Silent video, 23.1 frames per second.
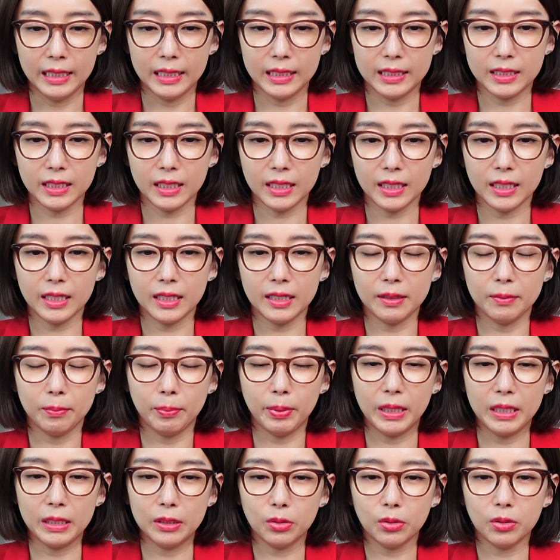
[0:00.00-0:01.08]
이제
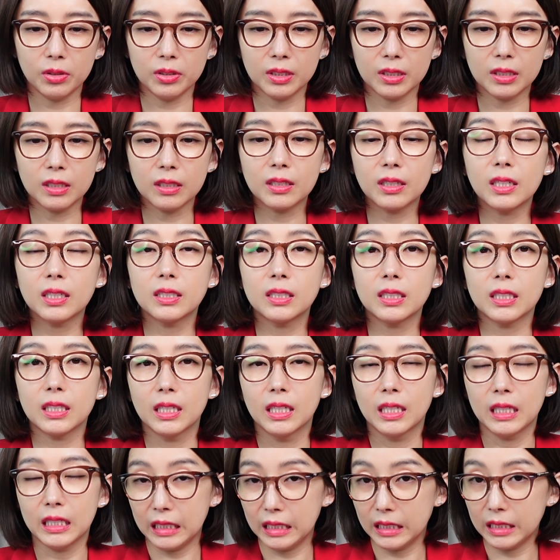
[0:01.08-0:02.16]
배소연이 끝까지
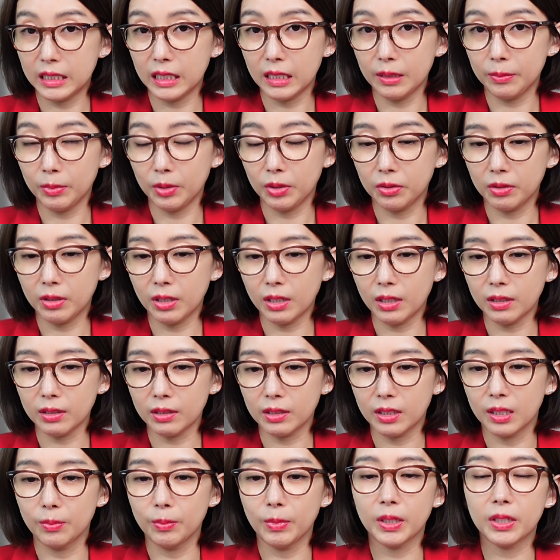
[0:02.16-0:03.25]
이재명과
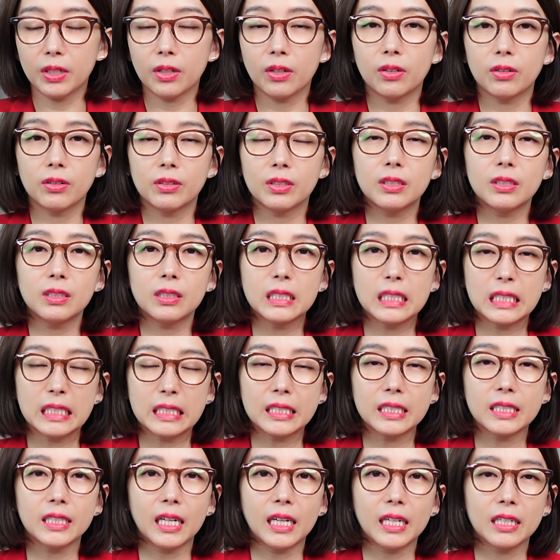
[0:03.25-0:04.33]
김혜경을
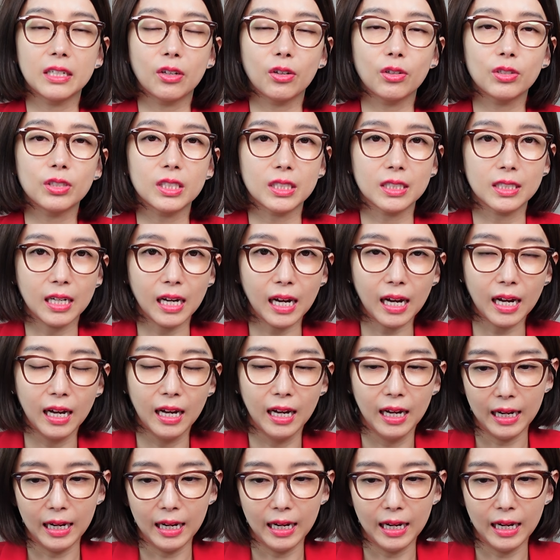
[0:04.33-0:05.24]
지지할 것인가